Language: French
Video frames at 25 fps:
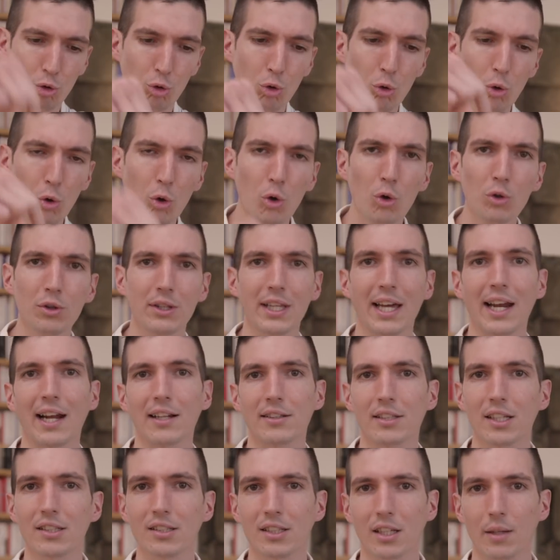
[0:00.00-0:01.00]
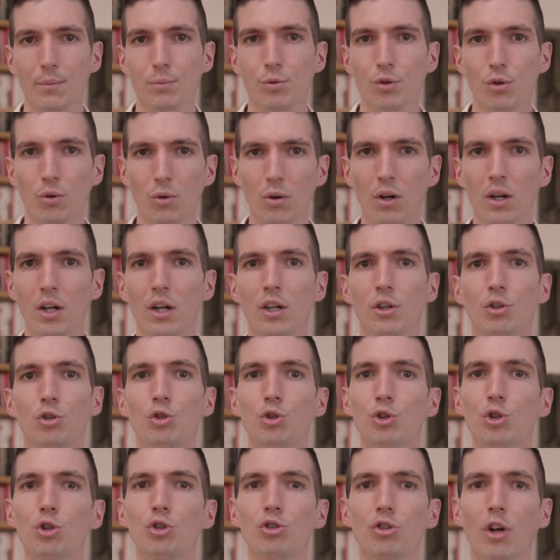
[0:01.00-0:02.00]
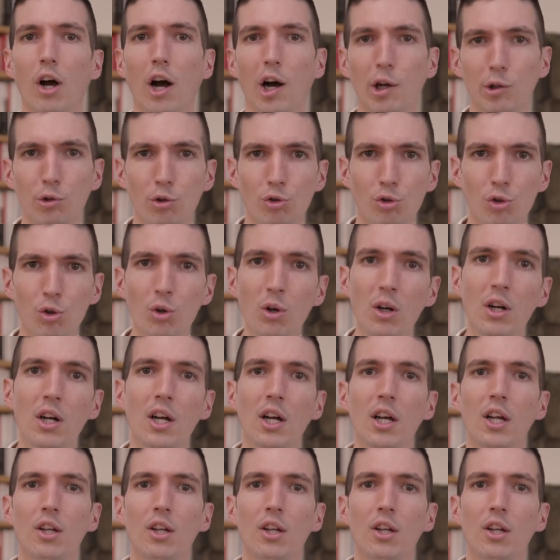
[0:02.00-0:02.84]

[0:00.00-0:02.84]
tout est en description juste en dessous.